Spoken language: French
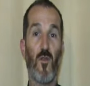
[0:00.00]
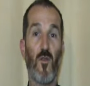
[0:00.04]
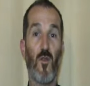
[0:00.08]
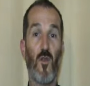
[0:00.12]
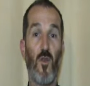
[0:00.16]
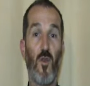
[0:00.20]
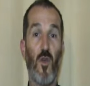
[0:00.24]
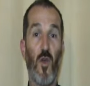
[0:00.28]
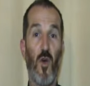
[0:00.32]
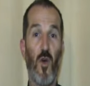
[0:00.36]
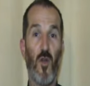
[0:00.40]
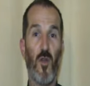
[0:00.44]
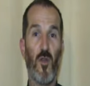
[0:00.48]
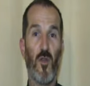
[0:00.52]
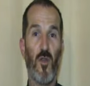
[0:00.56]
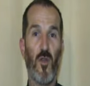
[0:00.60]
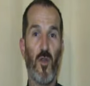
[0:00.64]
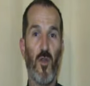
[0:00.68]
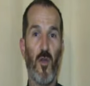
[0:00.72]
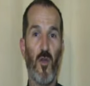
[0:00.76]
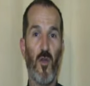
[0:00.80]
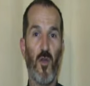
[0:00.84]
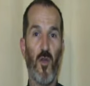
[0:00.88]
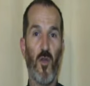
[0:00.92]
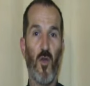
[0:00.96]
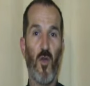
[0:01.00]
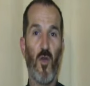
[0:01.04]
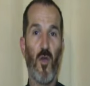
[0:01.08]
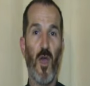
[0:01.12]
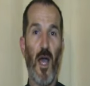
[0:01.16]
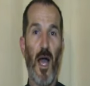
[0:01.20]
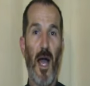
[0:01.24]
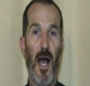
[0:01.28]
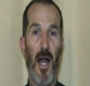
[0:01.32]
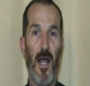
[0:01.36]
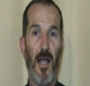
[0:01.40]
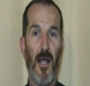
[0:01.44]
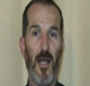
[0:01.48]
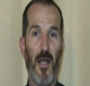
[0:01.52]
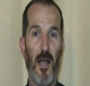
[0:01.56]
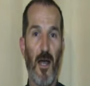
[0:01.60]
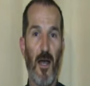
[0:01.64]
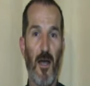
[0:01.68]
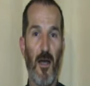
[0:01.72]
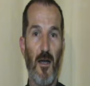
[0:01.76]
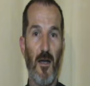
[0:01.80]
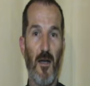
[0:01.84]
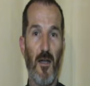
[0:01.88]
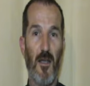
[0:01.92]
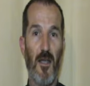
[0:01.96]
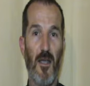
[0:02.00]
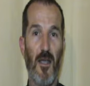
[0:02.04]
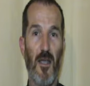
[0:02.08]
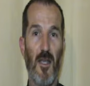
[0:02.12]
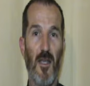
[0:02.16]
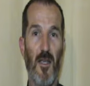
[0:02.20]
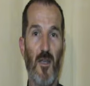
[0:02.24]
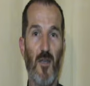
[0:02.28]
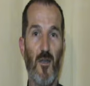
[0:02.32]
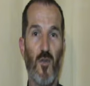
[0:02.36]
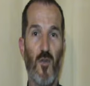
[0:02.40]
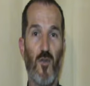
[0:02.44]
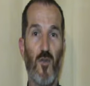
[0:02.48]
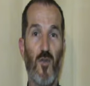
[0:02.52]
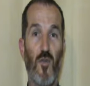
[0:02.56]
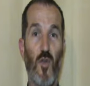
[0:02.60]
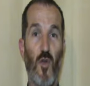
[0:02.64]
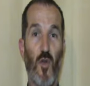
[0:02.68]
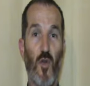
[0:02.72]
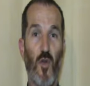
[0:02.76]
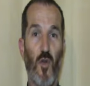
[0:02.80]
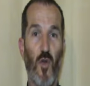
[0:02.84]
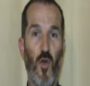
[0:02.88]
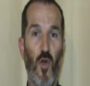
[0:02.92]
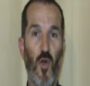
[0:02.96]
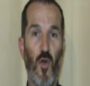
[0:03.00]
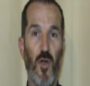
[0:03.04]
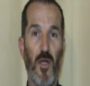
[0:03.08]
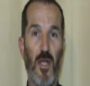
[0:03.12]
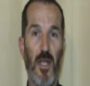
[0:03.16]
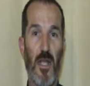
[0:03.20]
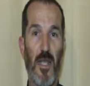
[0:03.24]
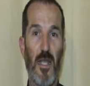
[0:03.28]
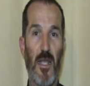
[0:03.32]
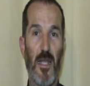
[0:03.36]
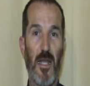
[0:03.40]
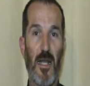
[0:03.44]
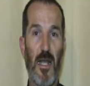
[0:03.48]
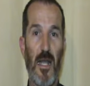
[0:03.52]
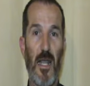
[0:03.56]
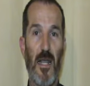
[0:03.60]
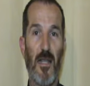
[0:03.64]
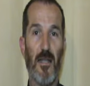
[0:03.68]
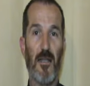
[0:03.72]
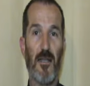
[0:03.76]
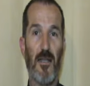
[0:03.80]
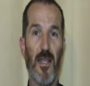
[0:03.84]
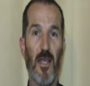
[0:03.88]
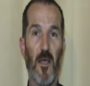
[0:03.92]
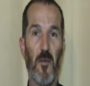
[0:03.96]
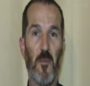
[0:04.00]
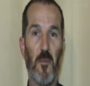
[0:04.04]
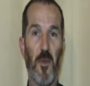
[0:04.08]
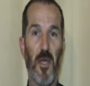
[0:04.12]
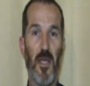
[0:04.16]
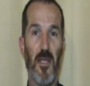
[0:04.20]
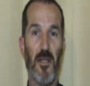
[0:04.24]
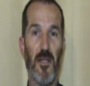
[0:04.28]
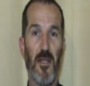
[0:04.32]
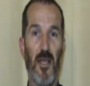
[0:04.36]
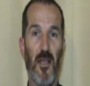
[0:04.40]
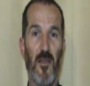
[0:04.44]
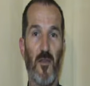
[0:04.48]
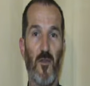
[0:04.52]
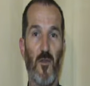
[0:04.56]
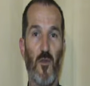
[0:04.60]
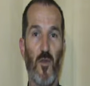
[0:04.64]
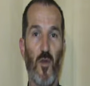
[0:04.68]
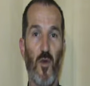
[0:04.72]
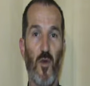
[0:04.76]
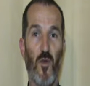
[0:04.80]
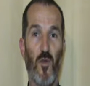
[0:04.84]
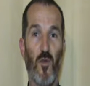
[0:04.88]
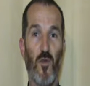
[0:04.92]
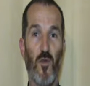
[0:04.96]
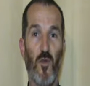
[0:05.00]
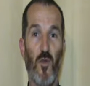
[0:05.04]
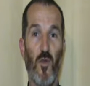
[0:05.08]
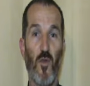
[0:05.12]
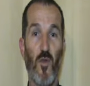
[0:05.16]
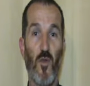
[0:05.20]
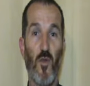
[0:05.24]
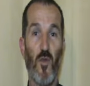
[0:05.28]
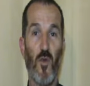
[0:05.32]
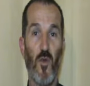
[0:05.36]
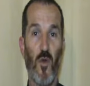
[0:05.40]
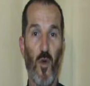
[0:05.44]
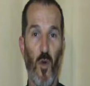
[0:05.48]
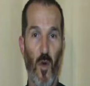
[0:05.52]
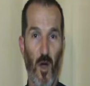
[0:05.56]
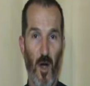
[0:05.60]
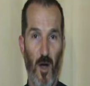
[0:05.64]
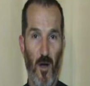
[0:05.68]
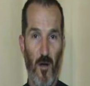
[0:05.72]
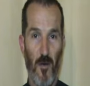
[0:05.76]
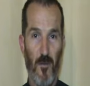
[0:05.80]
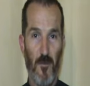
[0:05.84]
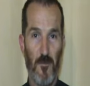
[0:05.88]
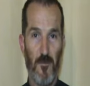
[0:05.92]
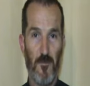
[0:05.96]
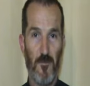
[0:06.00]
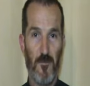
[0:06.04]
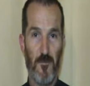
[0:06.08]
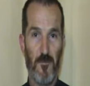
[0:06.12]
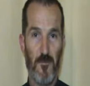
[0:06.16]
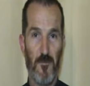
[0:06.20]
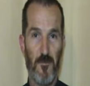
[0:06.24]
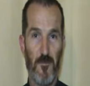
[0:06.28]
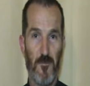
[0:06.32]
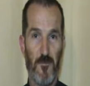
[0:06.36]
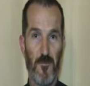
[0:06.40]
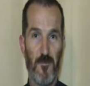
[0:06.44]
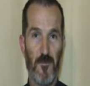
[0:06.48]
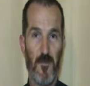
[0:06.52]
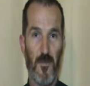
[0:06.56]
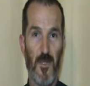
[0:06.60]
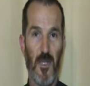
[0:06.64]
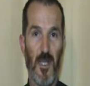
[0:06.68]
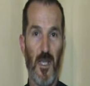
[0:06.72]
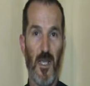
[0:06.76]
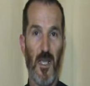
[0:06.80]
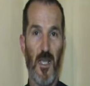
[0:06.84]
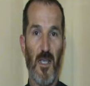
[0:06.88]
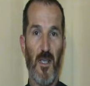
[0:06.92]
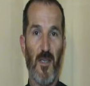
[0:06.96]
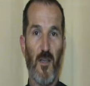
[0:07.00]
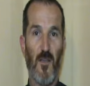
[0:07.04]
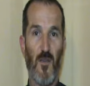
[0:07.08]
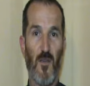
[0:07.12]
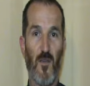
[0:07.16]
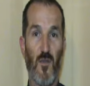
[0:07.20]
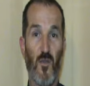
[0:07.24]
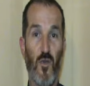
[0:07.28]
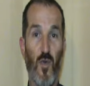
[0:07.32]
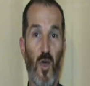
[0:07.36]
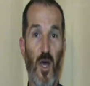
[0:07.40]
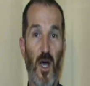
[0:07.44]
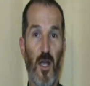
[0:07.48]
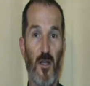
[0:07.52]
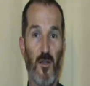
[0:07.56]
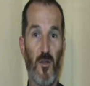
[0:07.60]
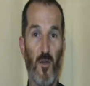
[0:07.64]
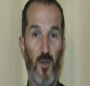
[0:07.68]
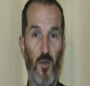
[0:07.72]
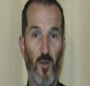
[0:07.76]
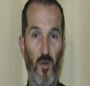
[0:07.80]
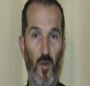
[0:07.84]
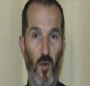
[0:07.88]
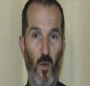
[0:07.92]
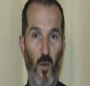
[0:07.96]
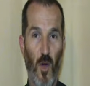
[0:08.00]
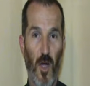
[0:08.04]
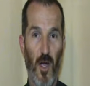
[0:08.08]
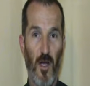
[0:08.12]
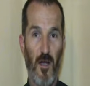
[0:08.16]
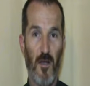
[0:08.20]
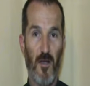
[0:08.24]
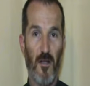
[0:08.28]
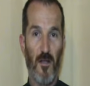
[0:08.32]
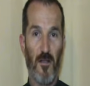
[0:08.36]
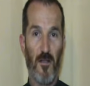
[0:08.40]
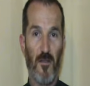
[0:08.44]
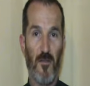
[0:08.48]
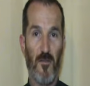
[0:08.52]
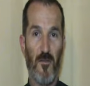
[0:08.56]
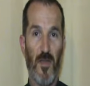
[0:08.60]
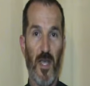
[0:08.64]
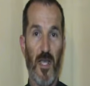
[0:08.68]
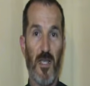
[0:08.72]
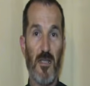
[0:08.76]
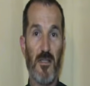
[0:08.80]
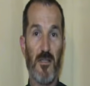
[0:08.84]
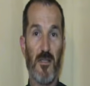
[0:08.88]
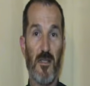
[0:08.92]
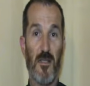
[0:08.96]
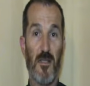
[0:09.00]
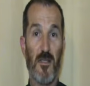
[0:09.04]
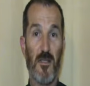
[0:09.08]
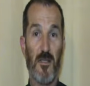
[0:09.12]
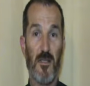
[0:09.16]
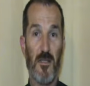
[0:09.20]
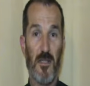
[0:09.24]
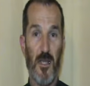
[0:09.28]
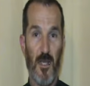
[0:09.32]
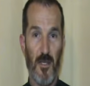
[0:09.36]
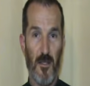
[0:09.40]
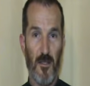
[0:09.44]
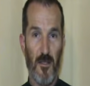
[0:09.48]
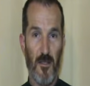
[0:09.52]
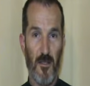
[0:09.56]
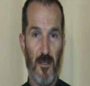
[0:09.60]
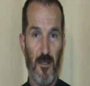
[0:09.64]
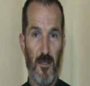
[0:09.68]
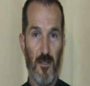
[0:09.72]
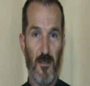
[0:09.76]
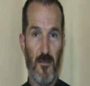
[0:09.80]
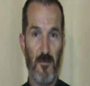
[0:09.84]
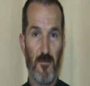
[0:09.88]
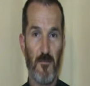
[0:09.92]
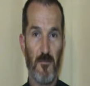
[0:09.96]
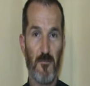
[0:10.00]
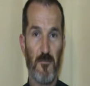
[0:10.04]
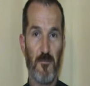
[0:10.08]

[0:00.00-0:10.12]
nul autre que Allah ne connaît l'interprétation du Coran. Sourate 3, verset 7.